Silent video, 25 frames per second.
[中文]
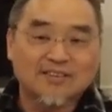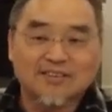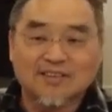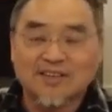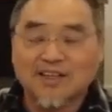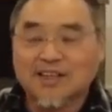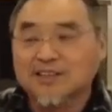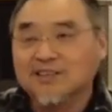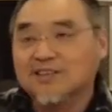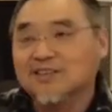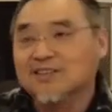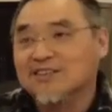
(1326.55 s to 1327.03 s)

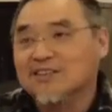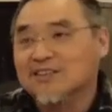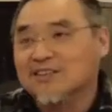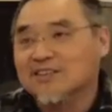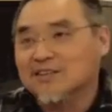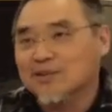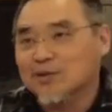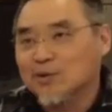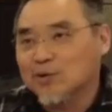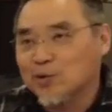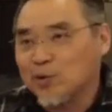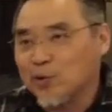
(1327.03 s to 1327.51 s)
那
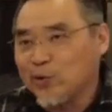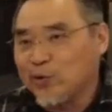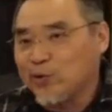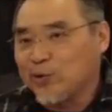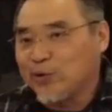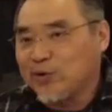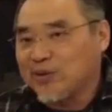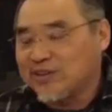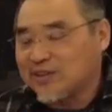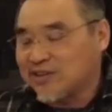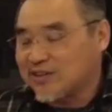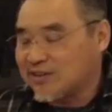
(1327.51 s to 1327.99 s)
对
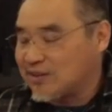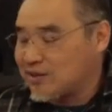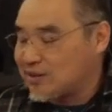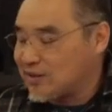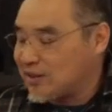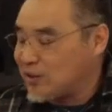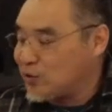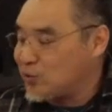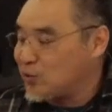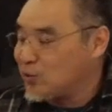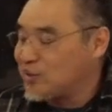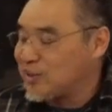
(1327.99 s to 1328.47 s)
于
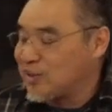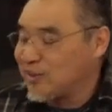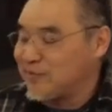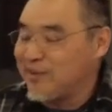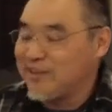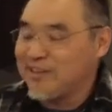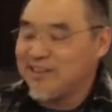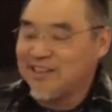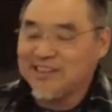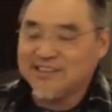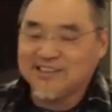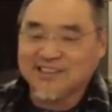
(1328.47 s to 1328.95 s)
弟兄姐
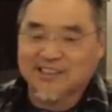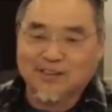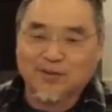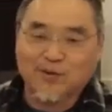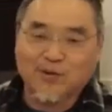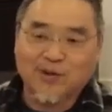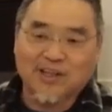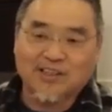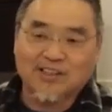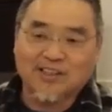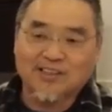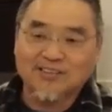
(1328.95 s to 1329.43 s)
妹来讲的
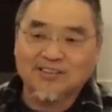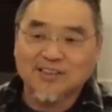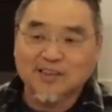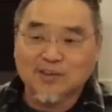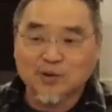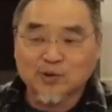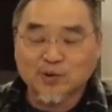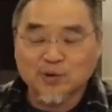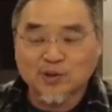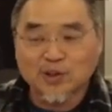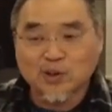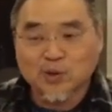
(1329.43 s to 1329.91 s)
话，那
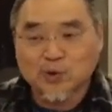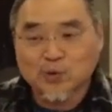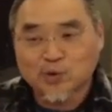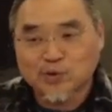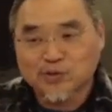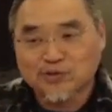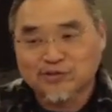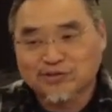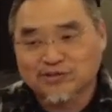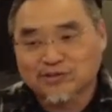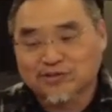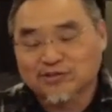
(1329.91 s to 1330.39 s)
就是一个
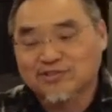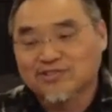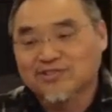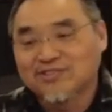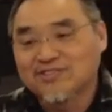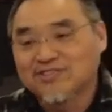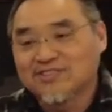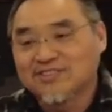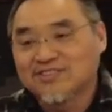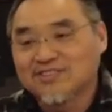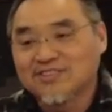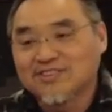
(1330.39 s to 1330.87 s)
顺服。
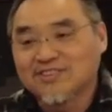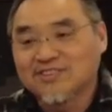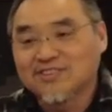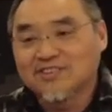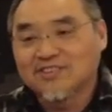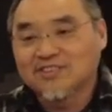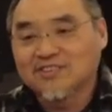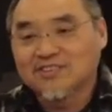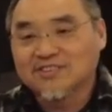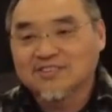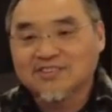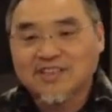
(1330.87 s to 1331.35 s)

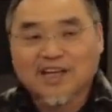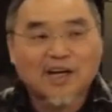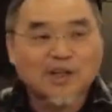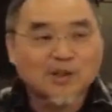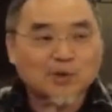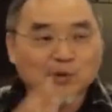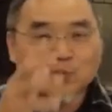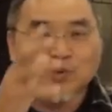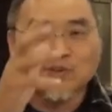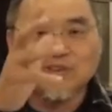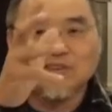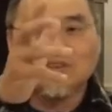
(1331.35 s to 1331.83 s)
他
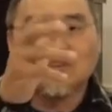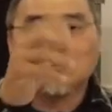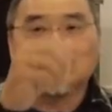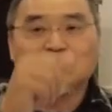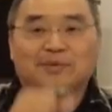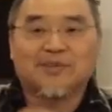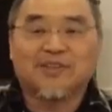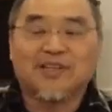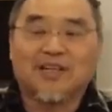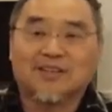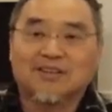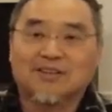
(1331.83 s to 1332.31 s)
说是
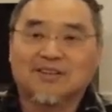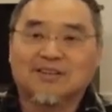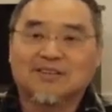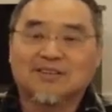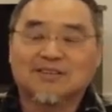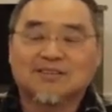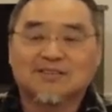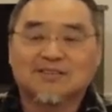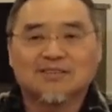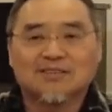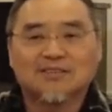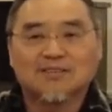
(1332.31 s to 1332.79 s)
怎么样？
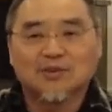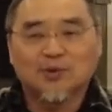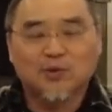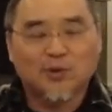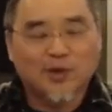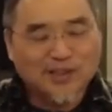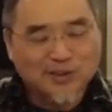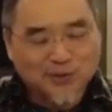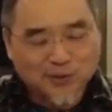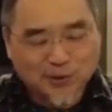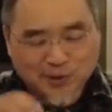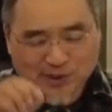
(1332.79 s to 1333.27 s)

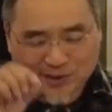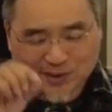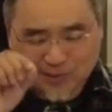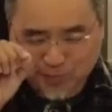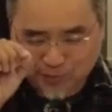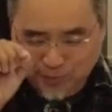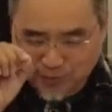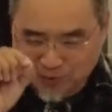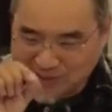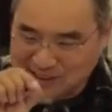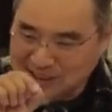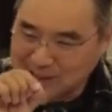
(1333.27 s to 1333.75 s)
虽然说
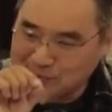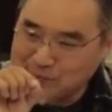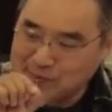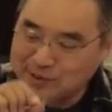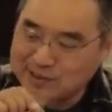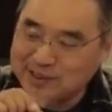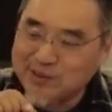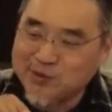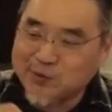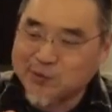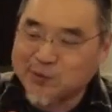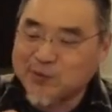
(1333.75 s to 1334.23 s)
不，这个不
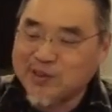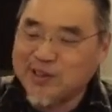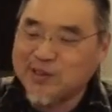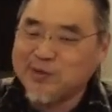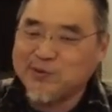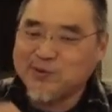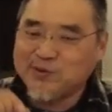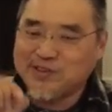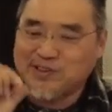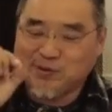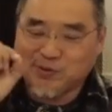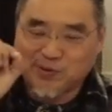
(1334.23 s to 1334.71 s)
是主耶
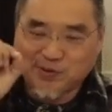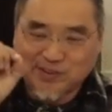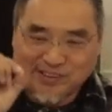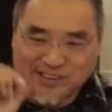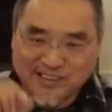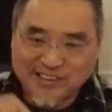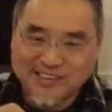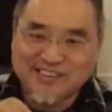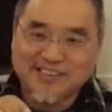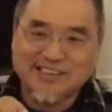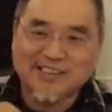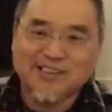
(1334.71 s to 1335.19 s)
稣基督
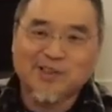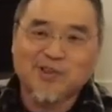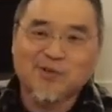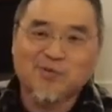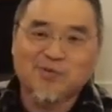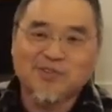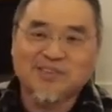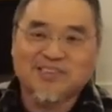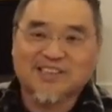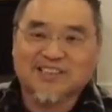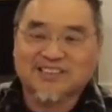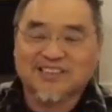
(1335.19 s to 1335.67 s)
亲自跟我
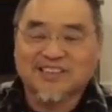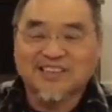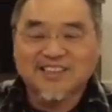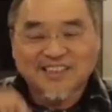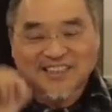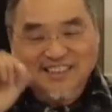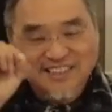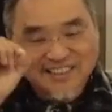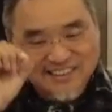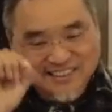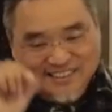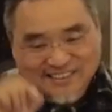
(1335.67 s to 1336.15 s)
们讲的，
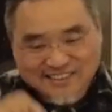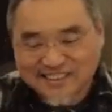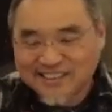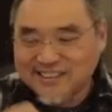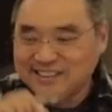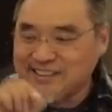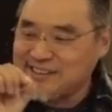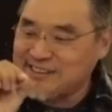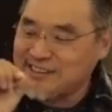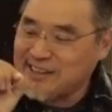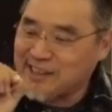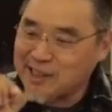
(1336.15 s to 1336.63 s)
圣
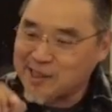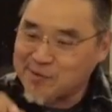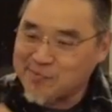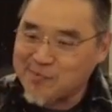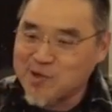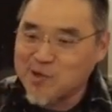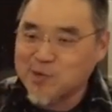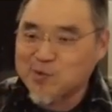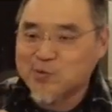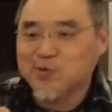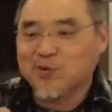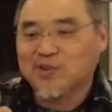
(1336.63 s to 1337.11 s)
经上也没
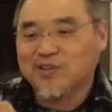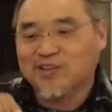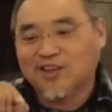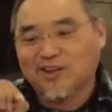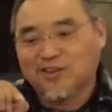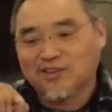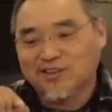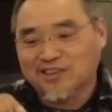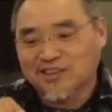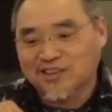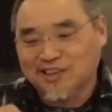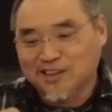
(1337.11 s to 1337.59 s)
有说
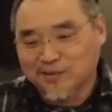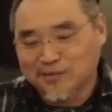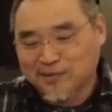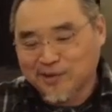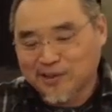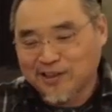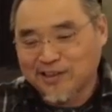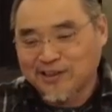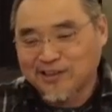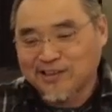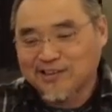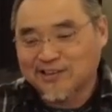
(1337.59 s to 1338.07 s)
到底可不可
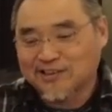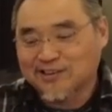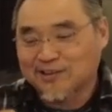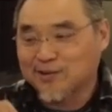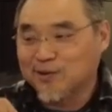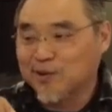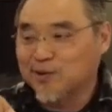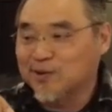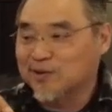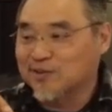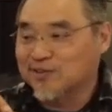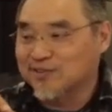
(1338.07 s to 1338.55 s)
以使
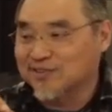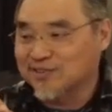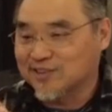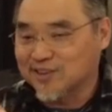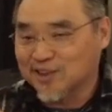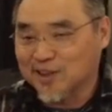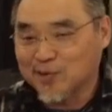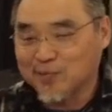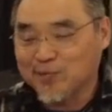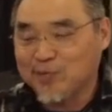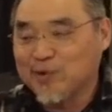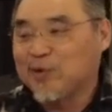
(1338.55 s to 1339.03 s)
用
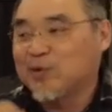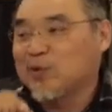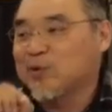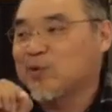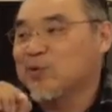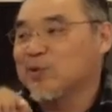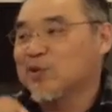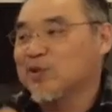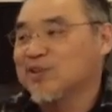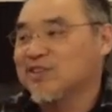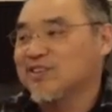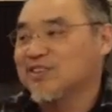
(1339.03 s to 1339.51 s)
这个避孕
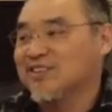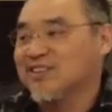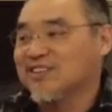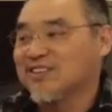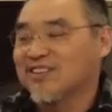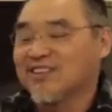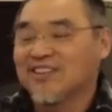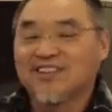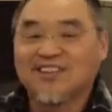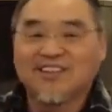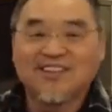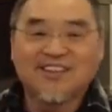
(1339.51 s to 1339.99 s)
措施。
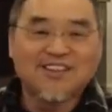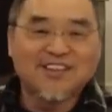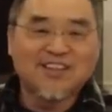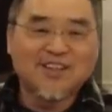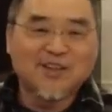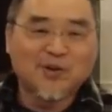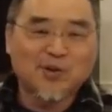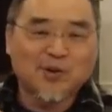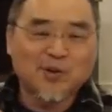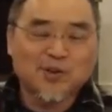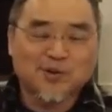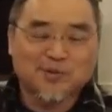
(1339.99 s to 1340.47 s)

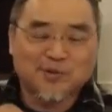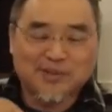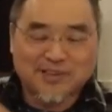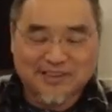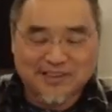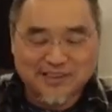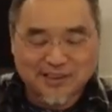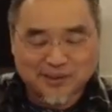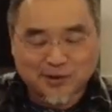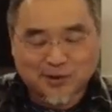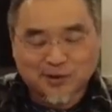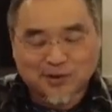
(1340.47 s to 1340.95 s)
或什么
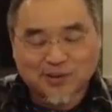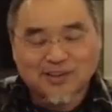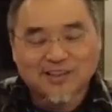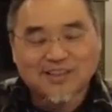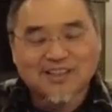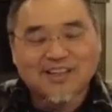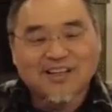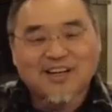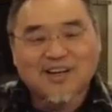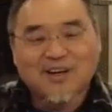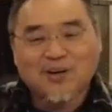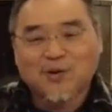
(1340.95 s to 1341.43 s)
这种，
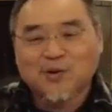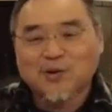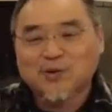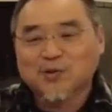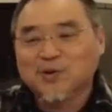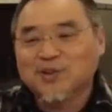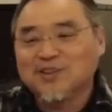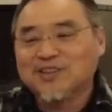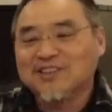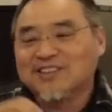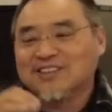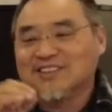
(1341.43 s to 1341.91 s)
或者
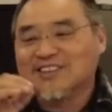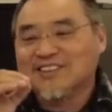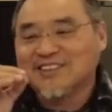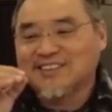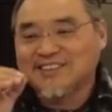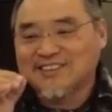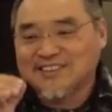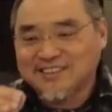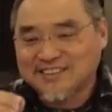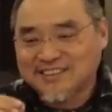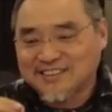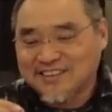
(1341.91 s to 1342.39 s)
说
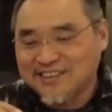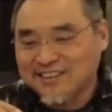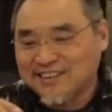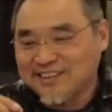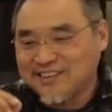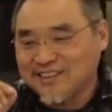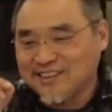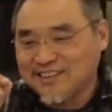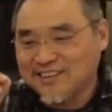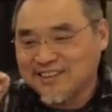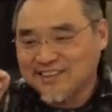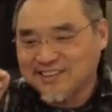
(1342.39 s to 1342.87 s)
哥
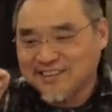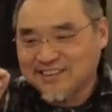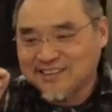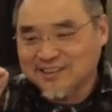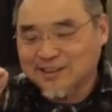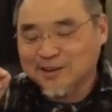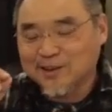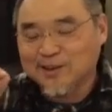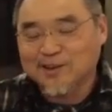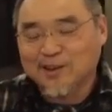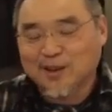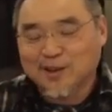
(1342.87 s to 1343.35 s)

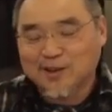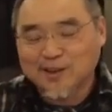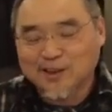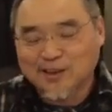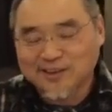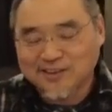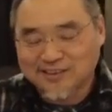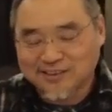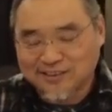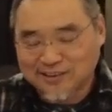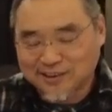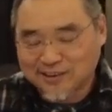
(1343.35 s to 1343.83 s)
哥嫂嫂
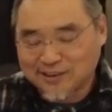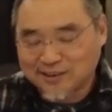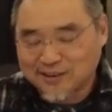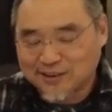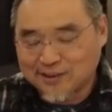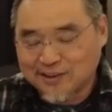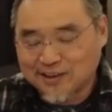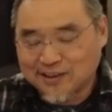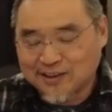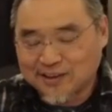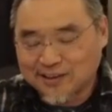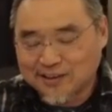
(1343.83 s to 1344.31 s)
死了，
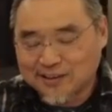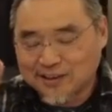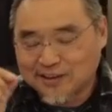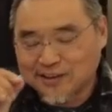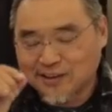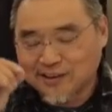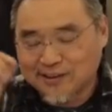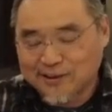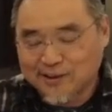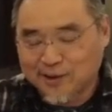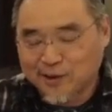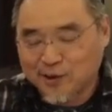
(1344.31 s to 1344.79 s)
这个哥
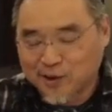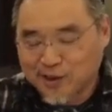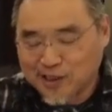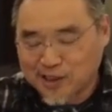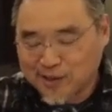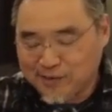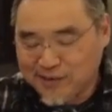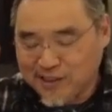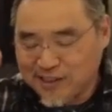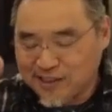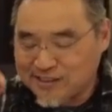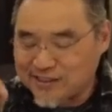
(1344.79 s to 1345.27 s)
哥死以后
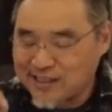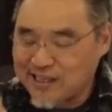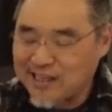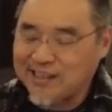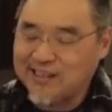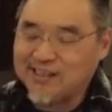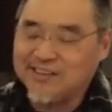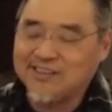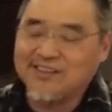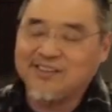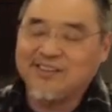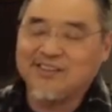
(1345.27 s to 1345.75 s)
可不可以嫁
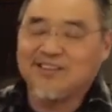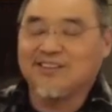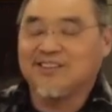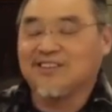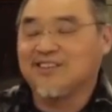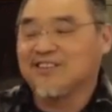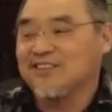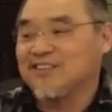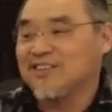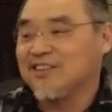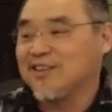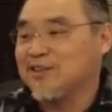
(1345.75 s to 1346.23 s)
给弟弟？
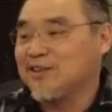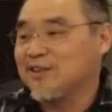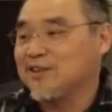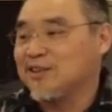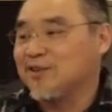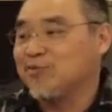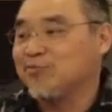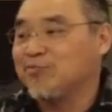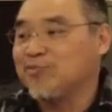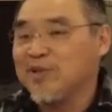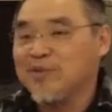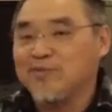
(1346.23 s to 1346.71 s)
这些事
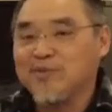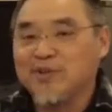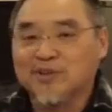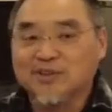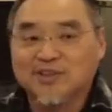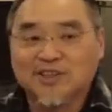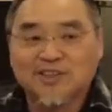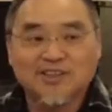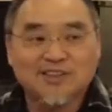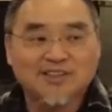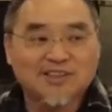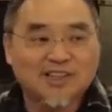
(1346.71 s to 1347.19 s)
情并没有，
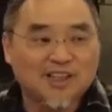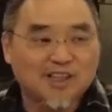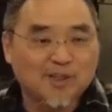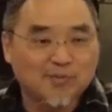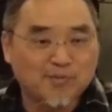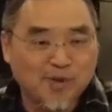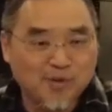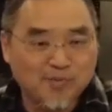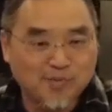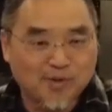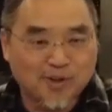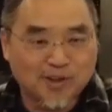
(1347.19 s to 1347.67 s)
圣经上也
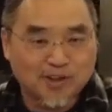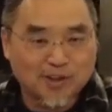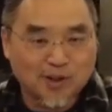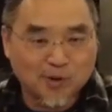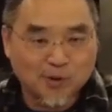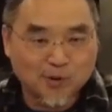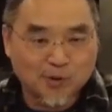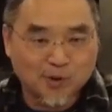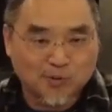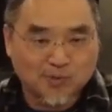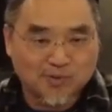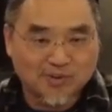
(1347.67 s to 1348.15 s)
并没有告
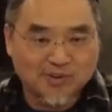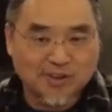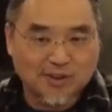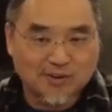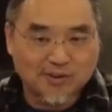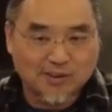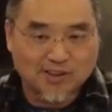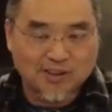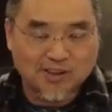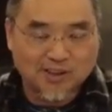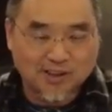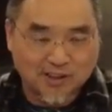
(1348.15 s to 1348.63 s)
诉我们到
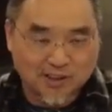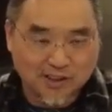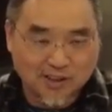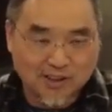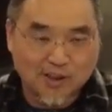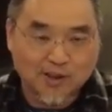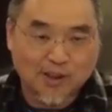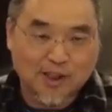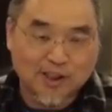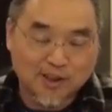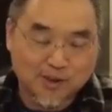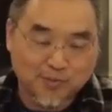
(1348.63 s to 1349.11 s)
底可
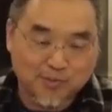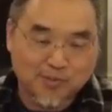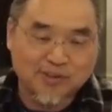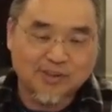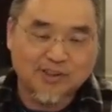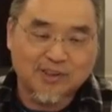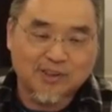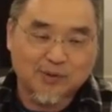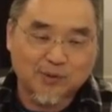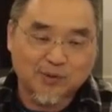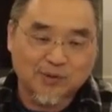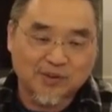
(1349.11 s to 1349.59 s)
以还是不
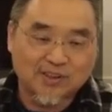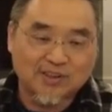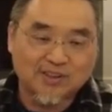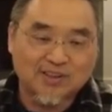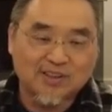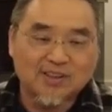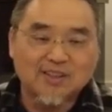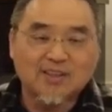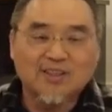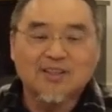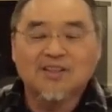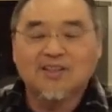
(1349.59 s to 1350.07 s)
可以做。
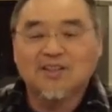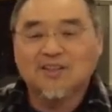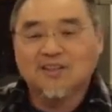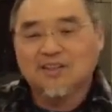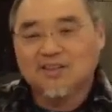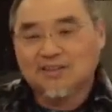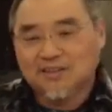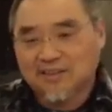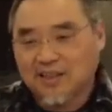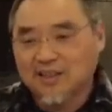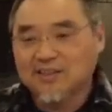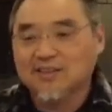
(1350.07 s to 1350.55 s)

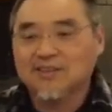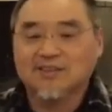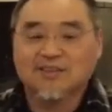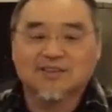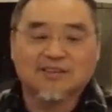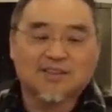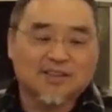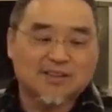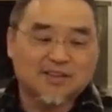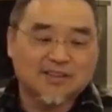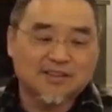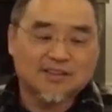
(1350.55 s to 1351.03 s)
但是
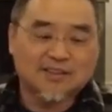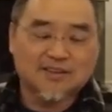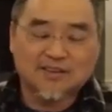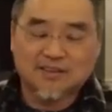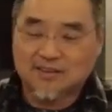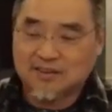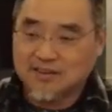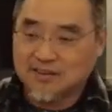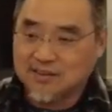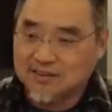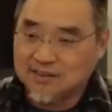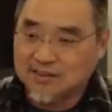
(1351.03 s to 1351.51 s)
呢，
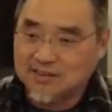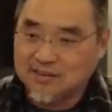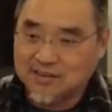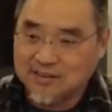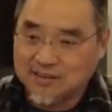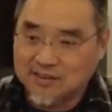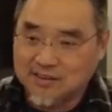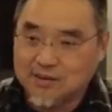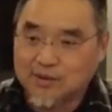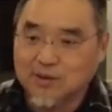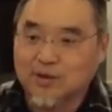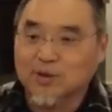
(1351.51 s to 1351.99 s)

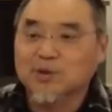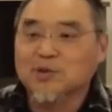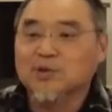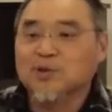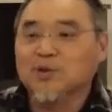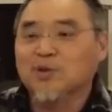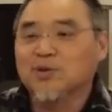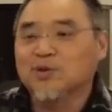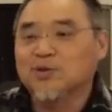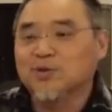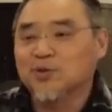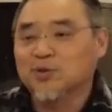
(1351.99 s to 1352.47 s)
有的时
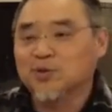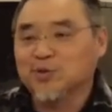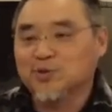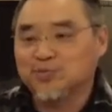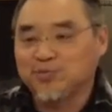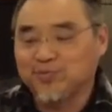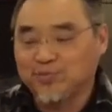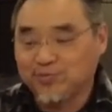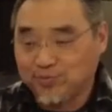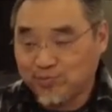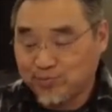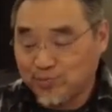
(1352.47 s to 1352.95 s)
候就
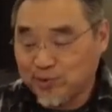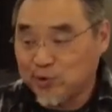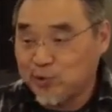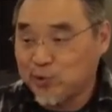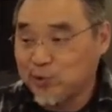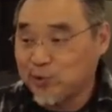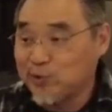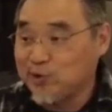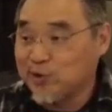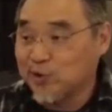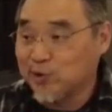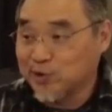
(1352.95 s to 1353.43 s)
必
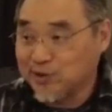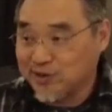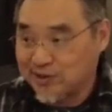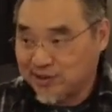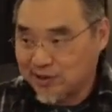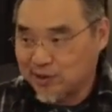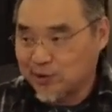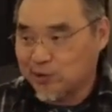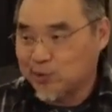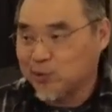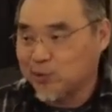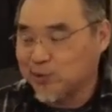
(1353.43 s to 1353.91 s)
须有
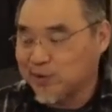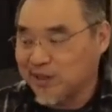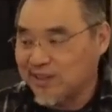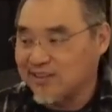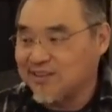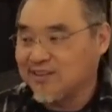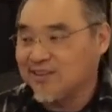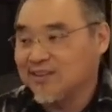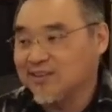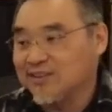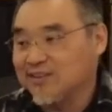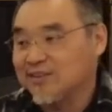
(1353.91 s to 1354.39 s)
使徒来
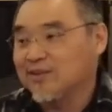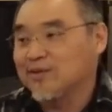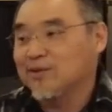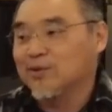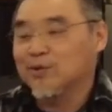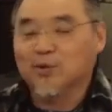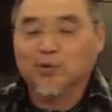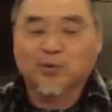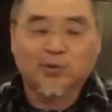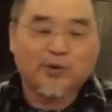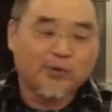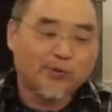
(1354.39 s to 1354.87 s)
解释这
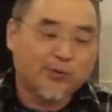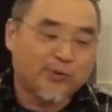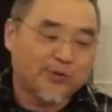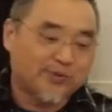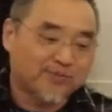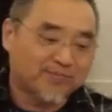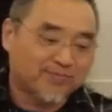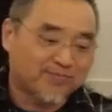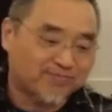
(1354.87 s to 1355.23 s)
种规矩。